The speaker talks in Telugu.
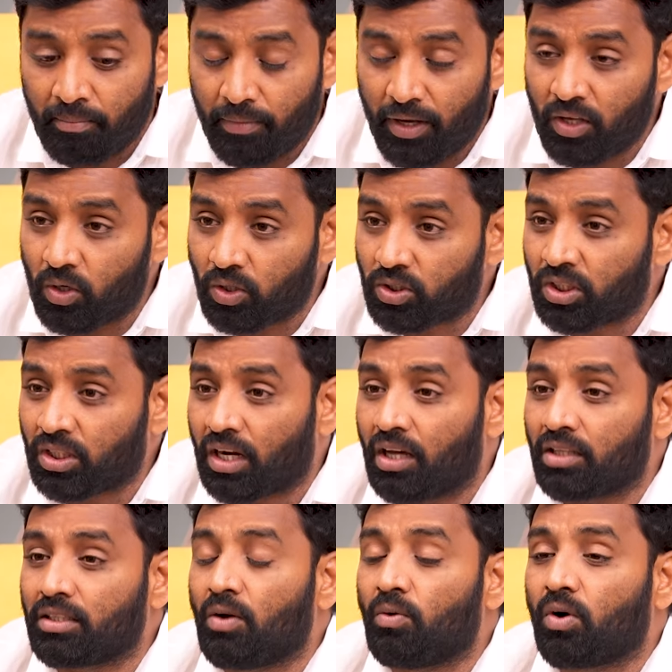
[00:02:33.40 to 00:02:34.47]
మీరు వచ్చిన
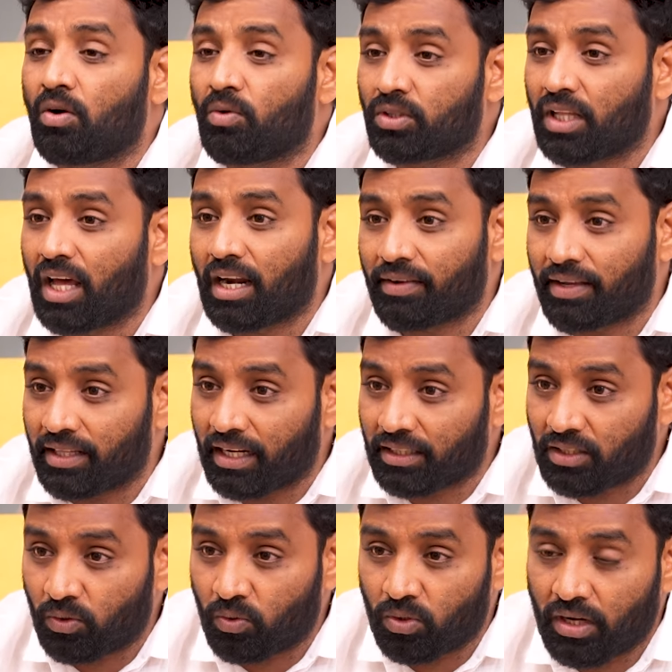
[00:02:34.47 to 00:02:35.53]
తర్వాత ఒక వంద అరవై ఐదు
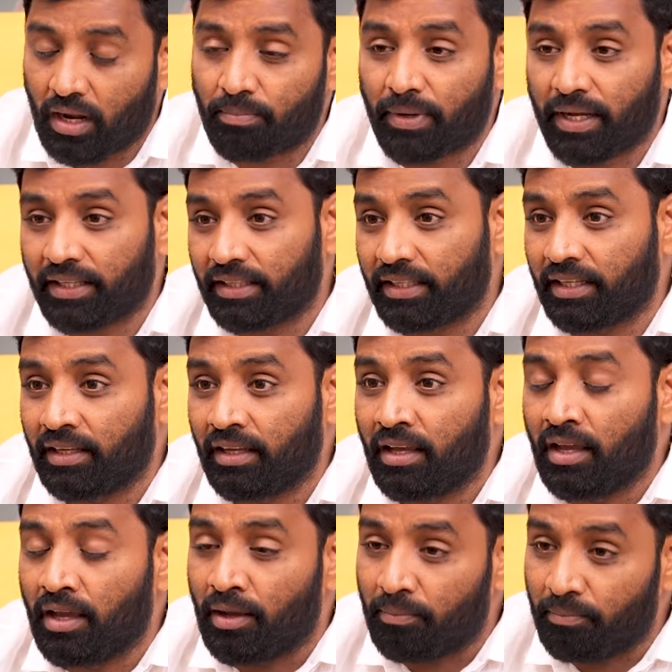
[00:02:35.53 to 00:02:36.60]
లక్షల కోట్ల అప్పు అయింది
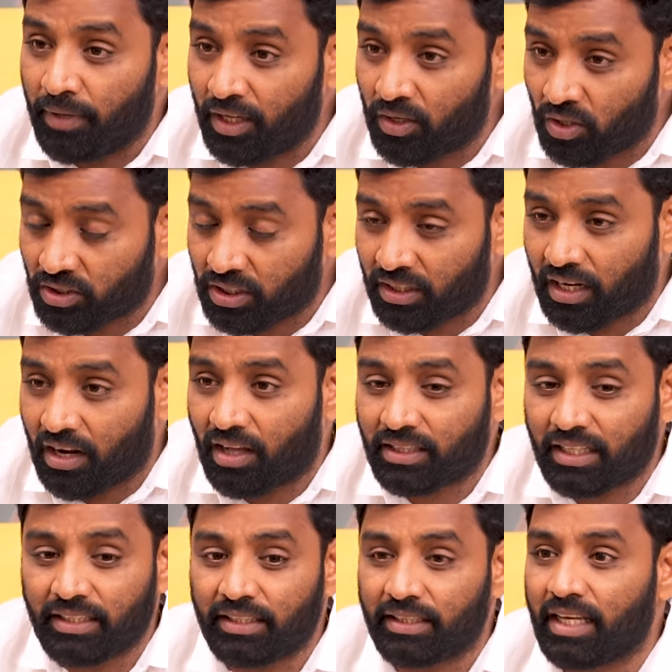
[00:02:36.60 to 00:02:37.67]
మీరు వచ్చిన తర్వాత
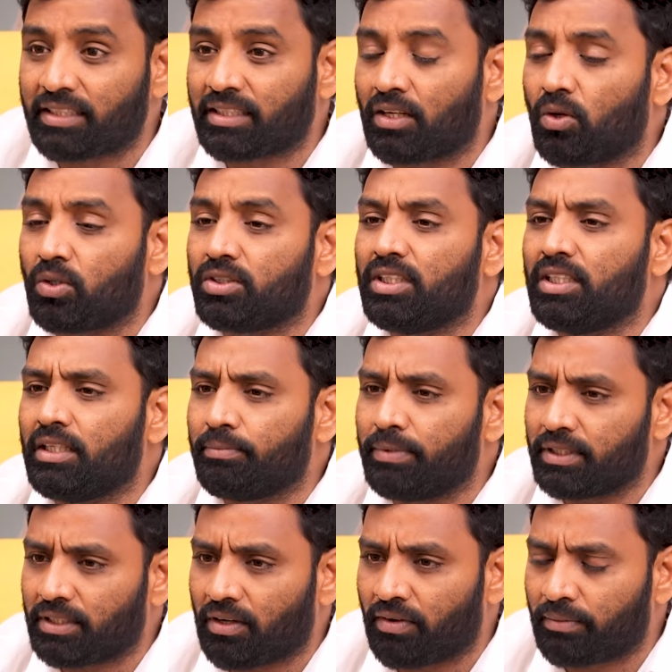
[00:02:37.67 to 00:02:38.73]
ఈ దేశంలో జీడిపి
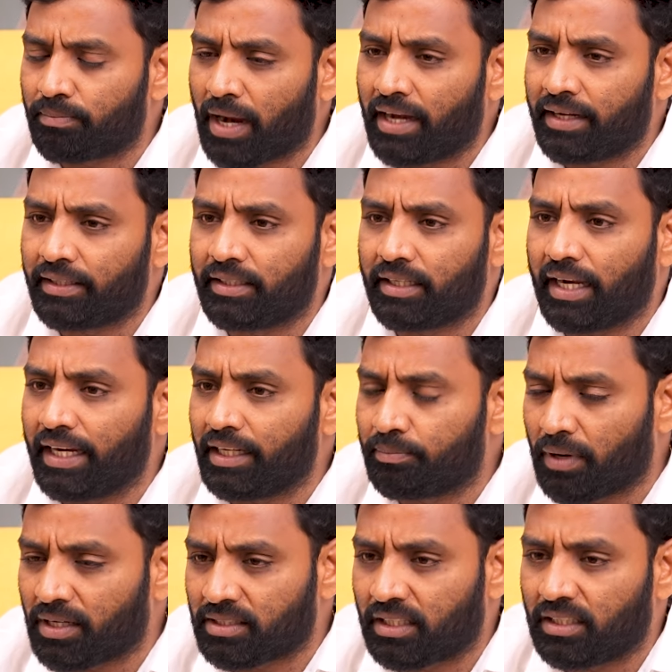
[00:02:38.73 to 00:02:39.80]
సెవెన్ పాయింట్ ఎయిట్
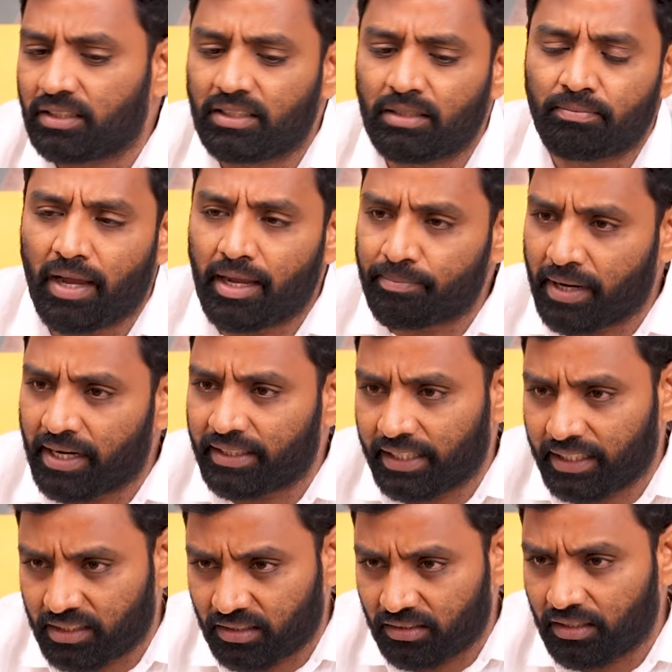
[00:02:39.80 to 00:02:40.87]
పర్సెంట్ నుంచి ఫైవ్ పాయింట్
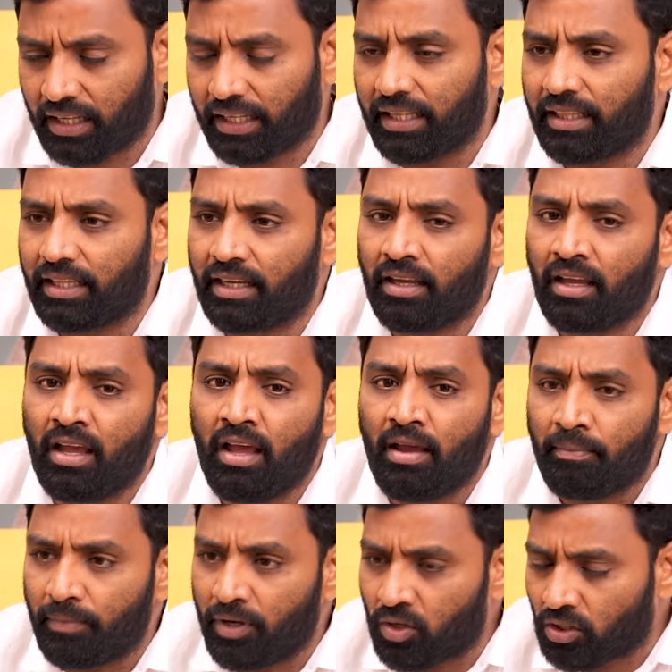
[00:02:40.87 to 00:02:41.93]
ఎయిట్స్కి తగ్గింది
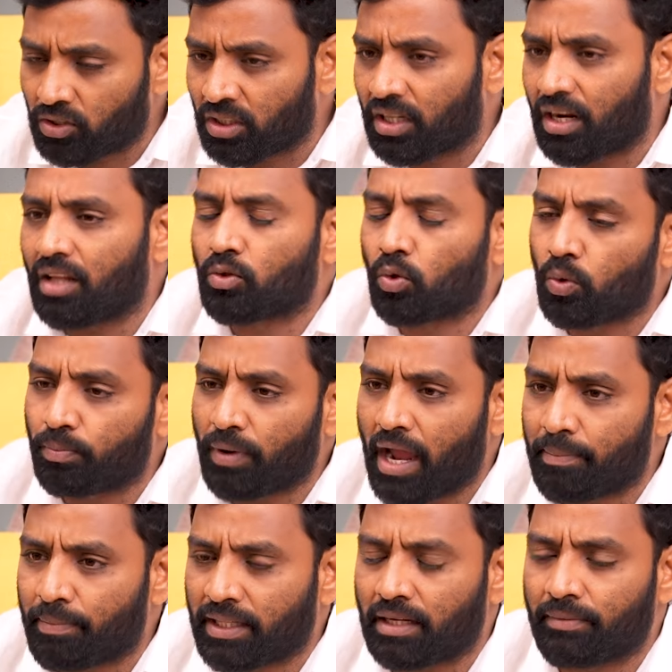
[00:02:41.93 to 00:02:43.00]
మీరు వచ్చిన తర్వాత
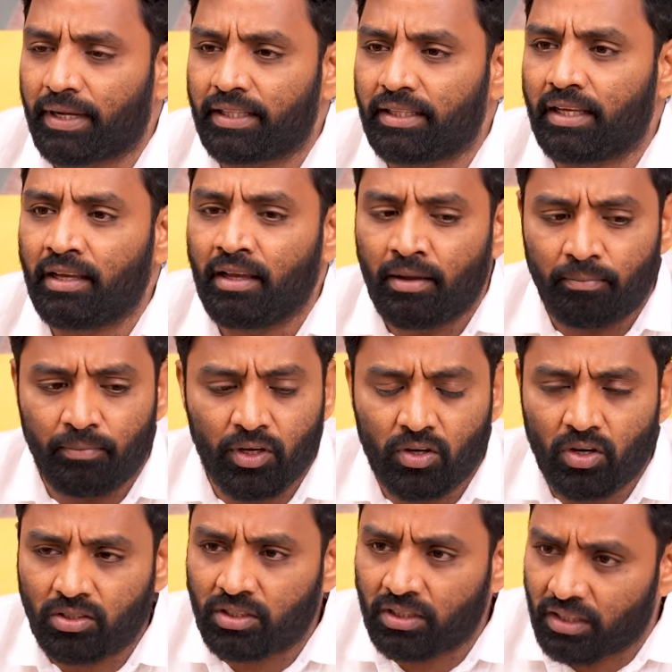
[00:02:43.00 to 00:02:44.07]
రూపాయి పతనమైంది మీరు
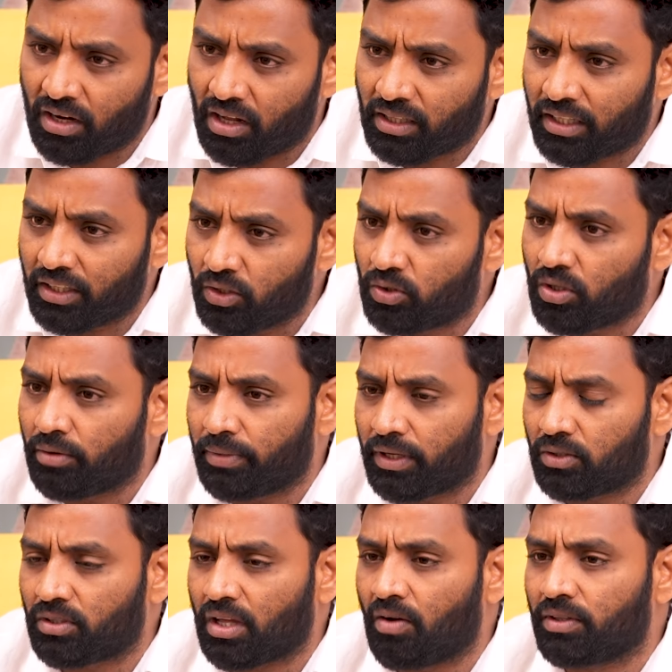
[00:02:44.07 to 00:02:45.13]
వచ్చిన తర్వాత నిరుద్యోగం
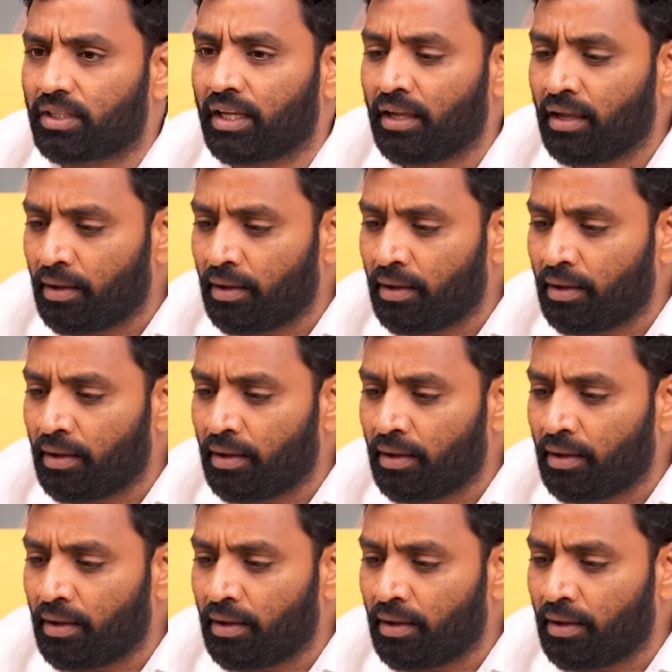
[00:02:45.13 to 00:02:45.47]
పెరుగుతూ ఉంది